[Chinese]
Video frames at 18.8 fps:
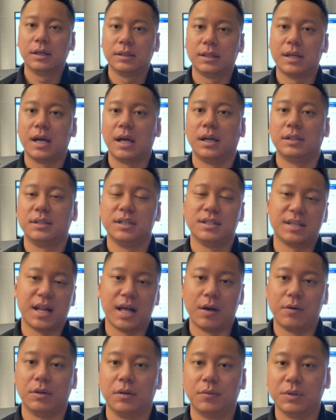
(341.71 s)
那接下
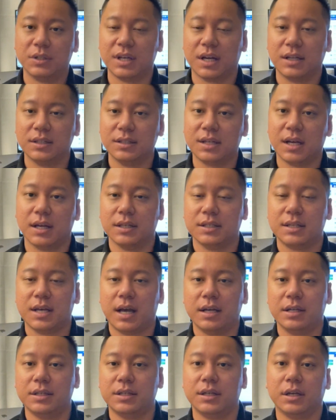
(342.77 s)
来我呢，我想讲一
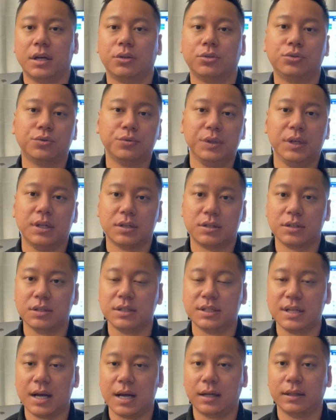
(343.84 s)
下一些要注意的事
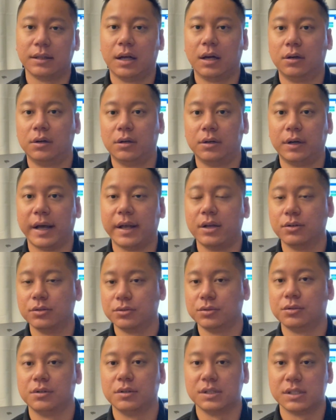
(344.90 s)
项，然后还有就
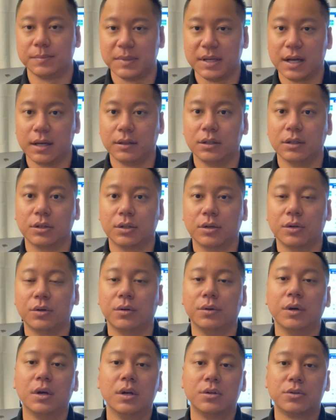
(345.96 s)
是怎么样能
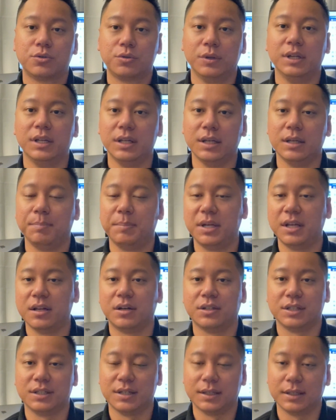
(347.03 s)
够顺利批到
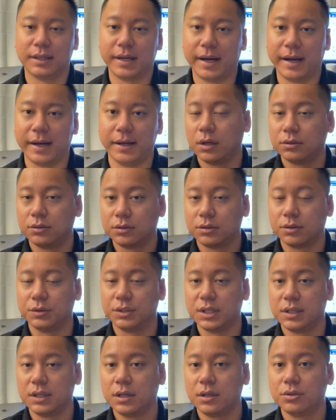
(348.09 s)
这张卡。首
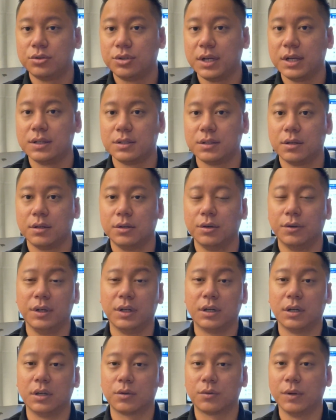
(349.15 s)
先呢，Chase 有一
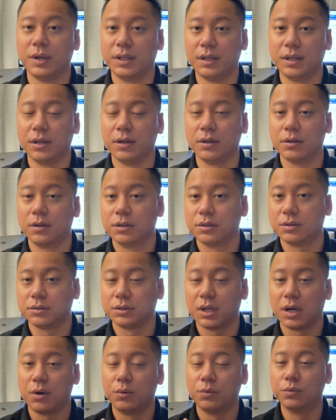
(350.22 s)
个规定，就叫